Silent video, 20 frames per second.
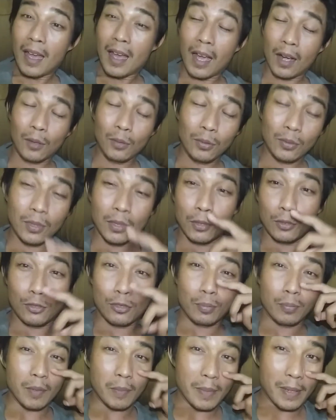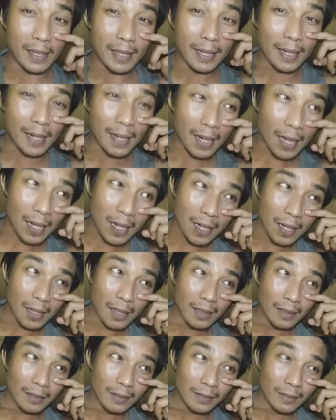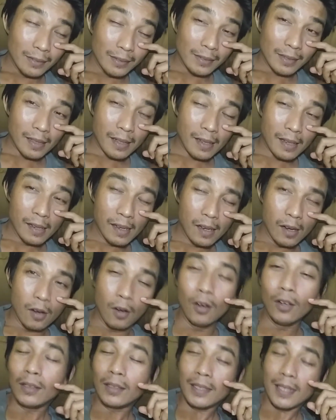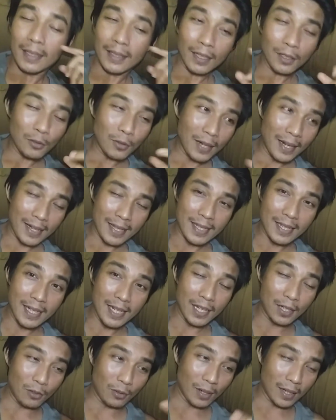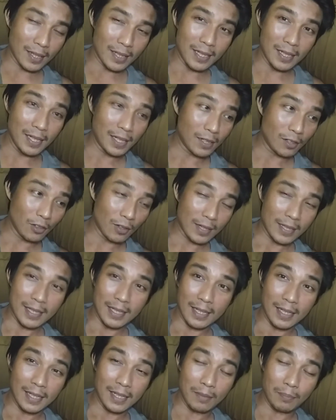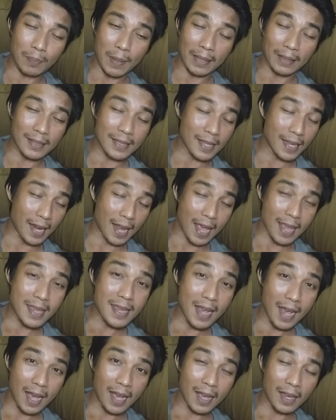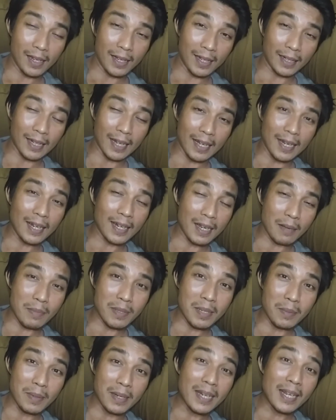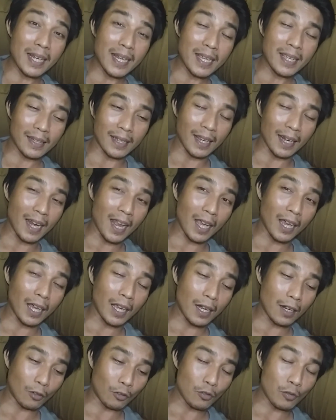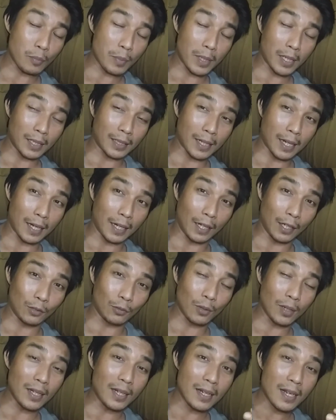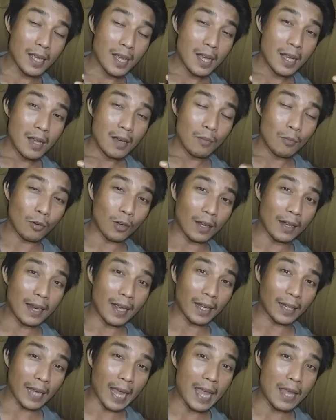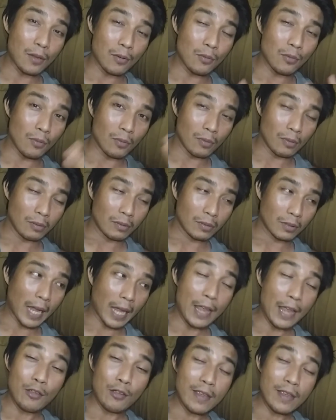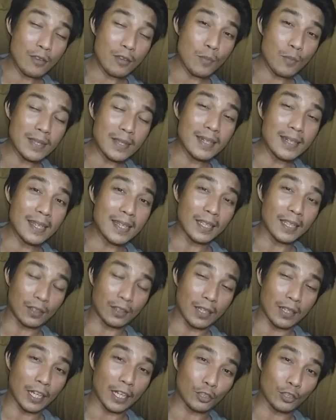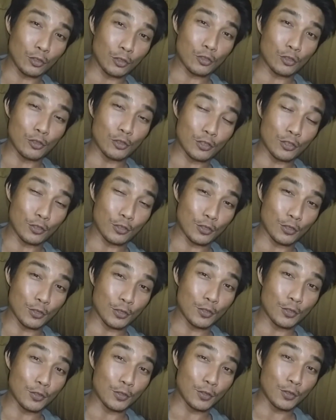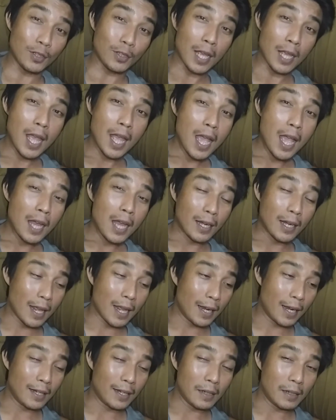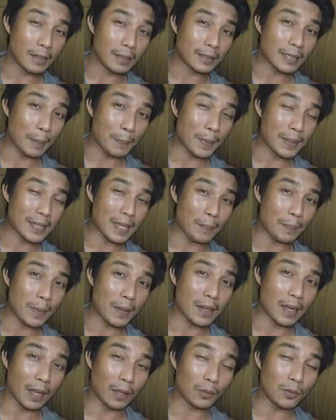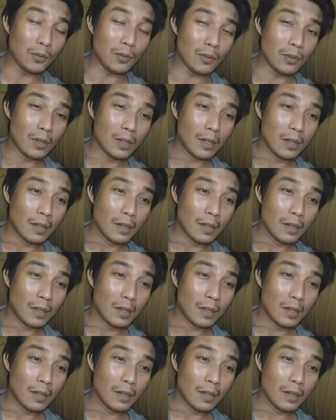aku terus memikirkan oh ternyata kurang di sini kurang di sini kurang di sini pantesan aja ini kadang nggak bisa berdiri karena kan aku yang bikin kadang itu kan bukan dari kayu kayunya cuma sedikit dari sudut sudut sudut sudut sudut dan samping-sampingnya itu